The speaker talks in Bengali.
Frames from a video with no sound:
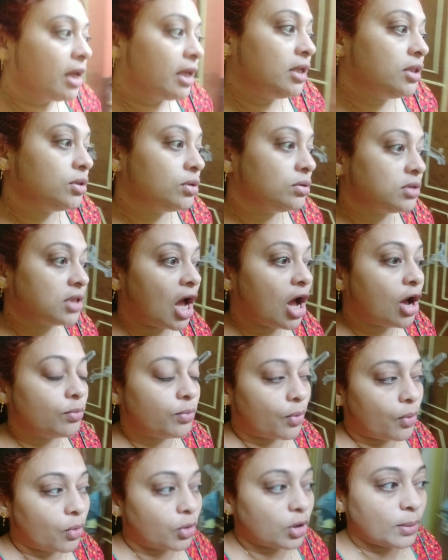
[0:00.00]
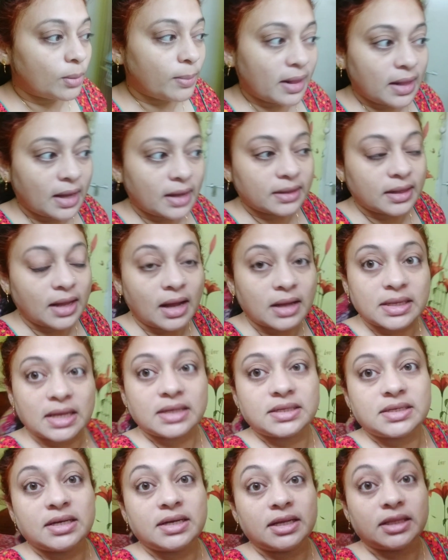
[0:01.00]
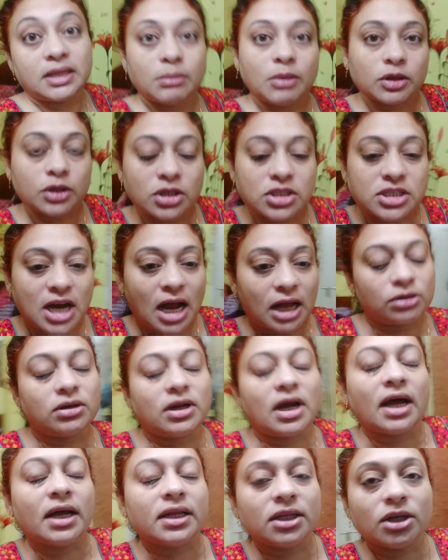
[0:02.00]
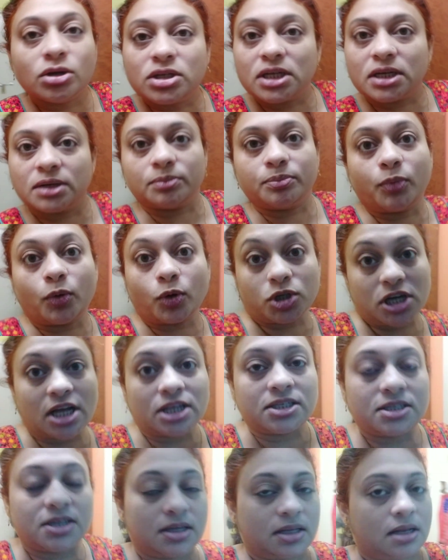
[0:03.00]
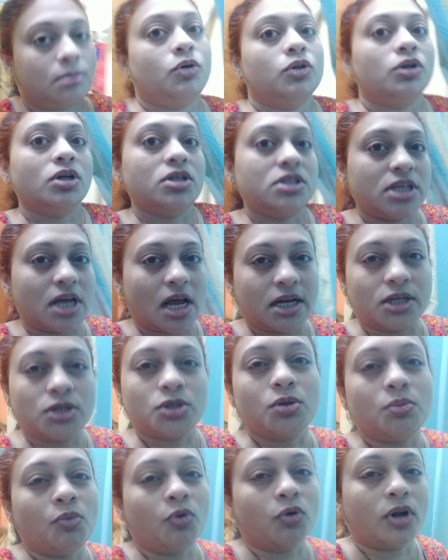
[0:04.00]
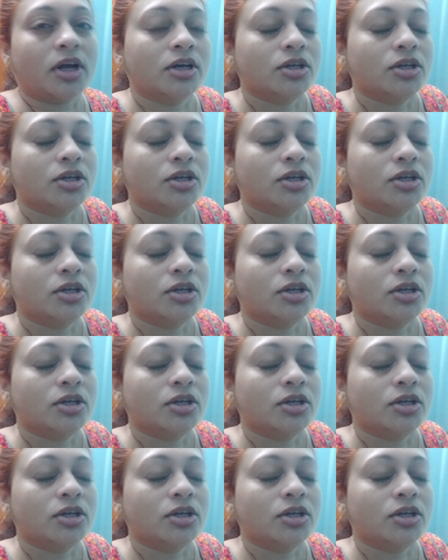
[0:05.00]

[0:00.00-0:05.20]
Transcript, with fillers: কিন্তু তাও ভোরবেলায় না দেখছি রীতিমতো চাদর গায়ে দিয়েও ঠিক পোষাচ্ছে না মনে হচ্ছে একটু মোটা